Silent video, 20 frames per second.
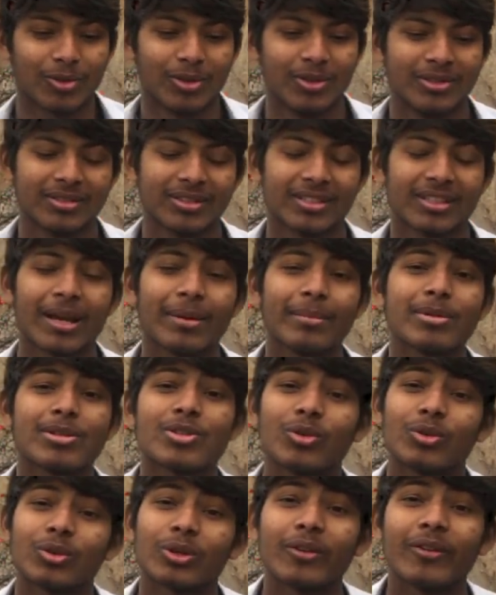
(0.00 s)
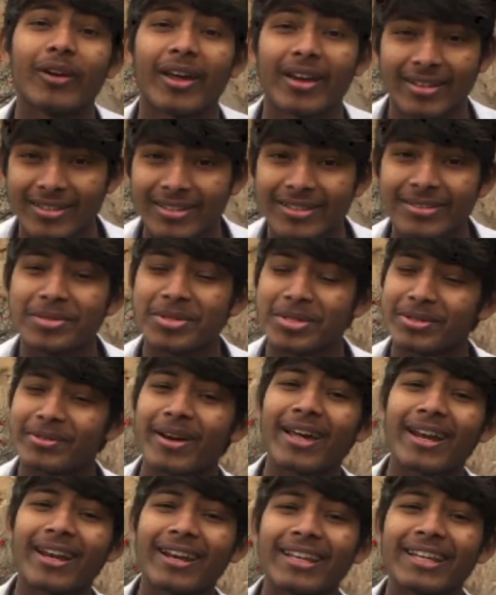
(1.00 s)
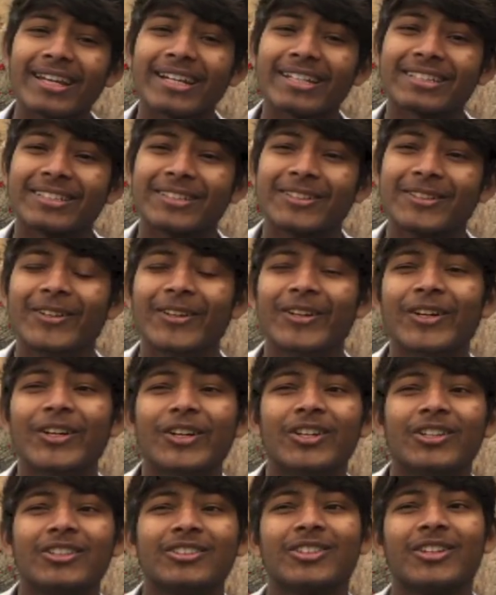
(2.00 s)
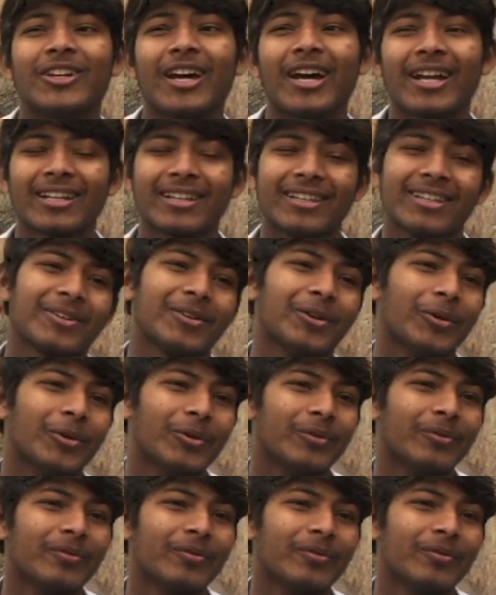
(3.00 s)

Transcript: क्या मैं छोटा हूँ यार इसलिए मुझे वायरल नहीं करते हो तो यार देखो